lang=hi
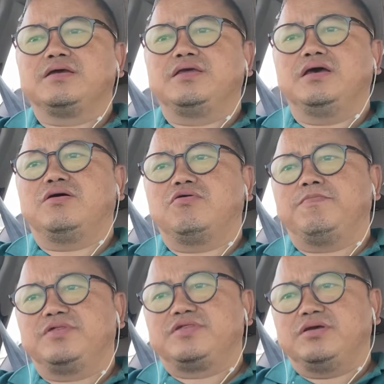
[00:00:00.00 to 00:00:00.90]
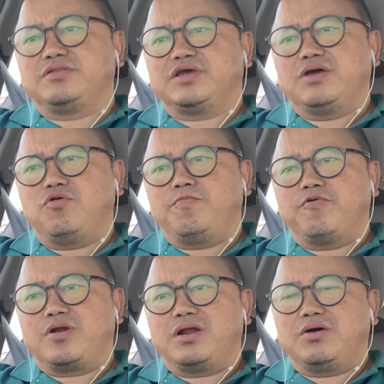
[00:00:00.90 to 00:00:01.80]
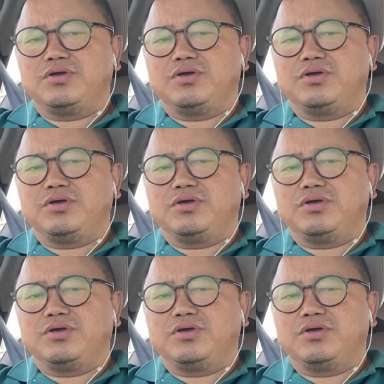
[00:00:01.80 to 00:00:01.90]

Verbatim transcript: किया और चाहे वो पुराना